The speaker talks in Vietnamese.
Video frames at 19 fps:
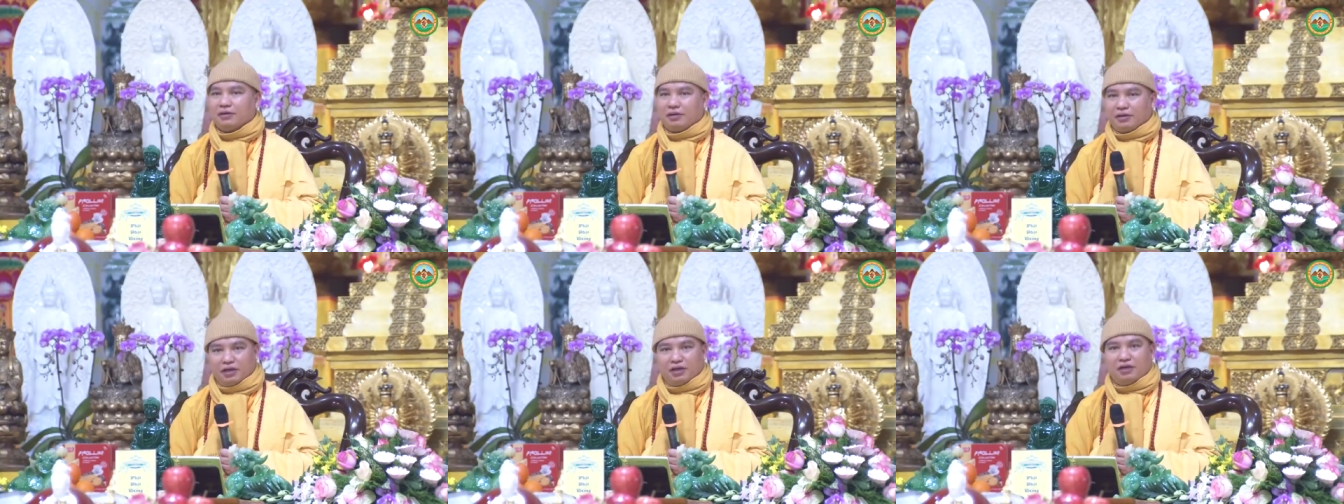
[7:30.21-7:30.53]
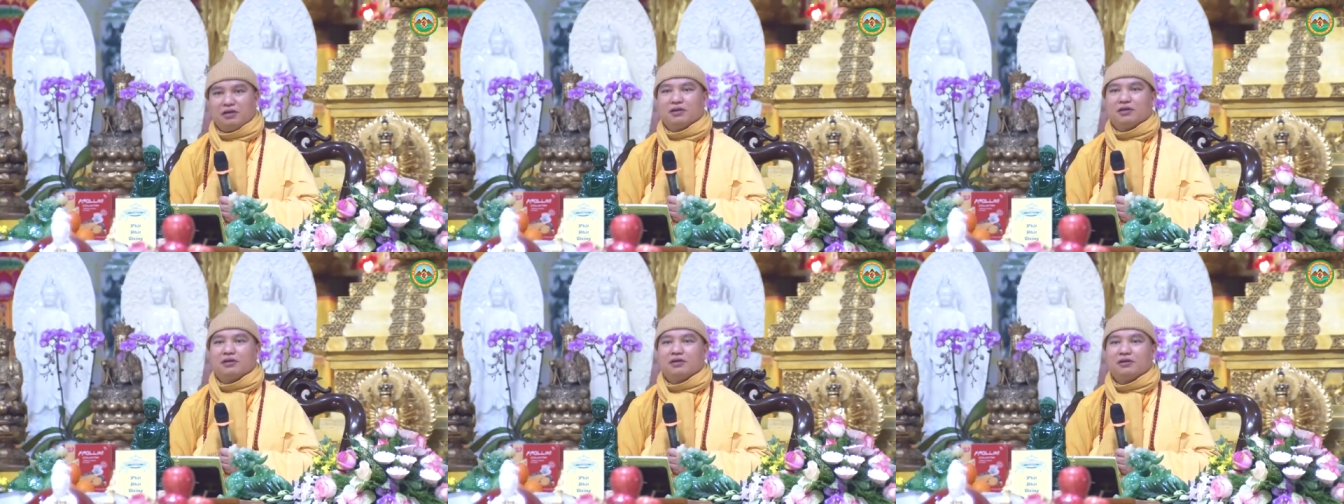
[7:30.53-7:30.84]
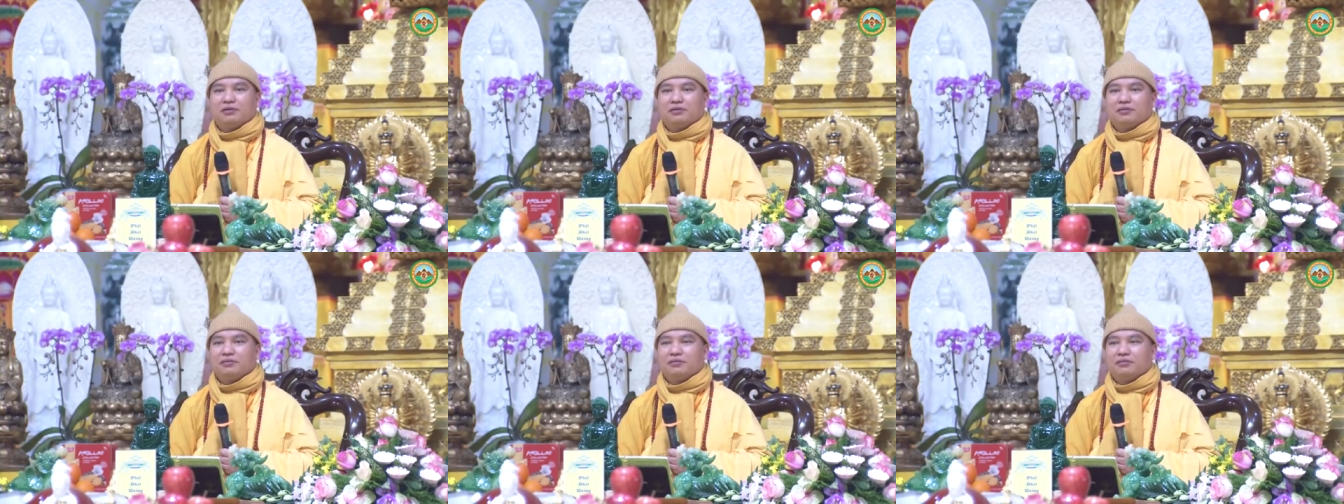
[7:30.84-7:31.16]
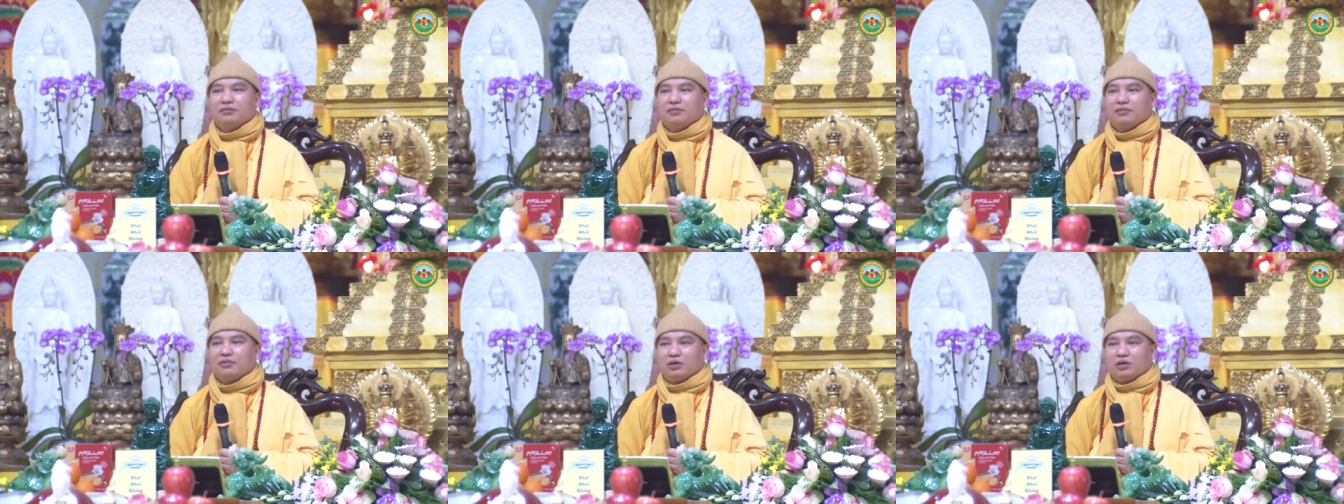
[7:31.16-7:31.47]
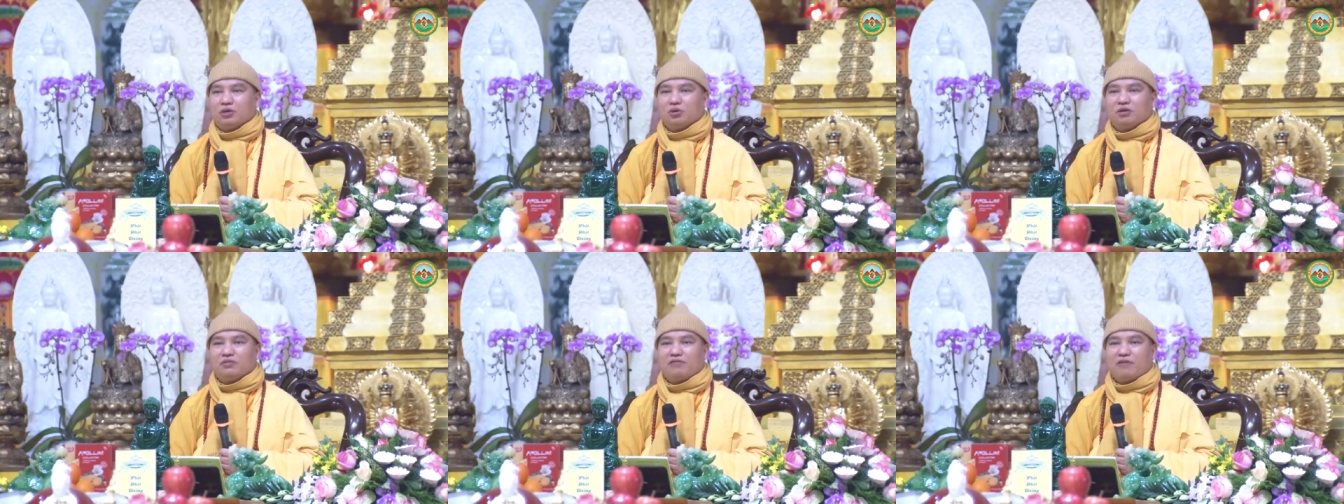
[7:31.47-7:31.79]
nhưng
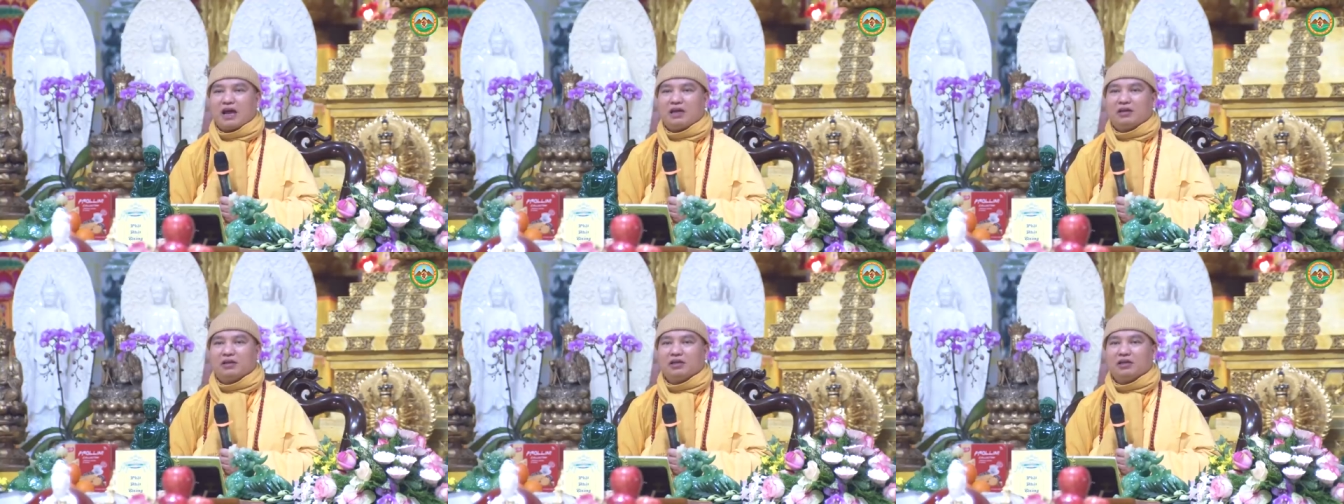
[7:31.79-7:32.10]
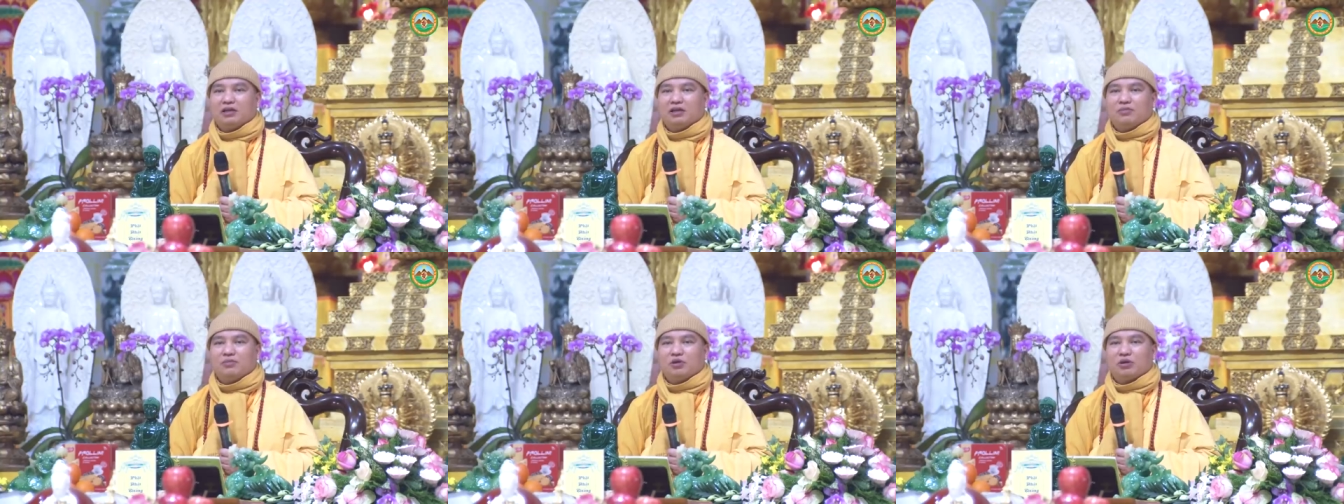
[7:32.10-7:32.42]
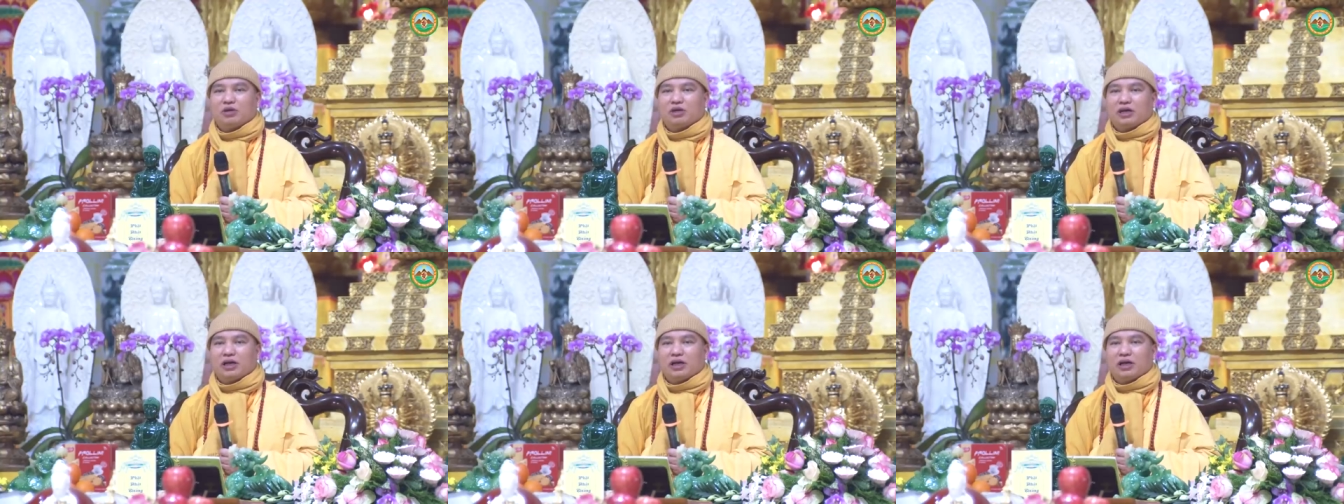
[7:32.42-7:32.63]
nó xuất phát từ một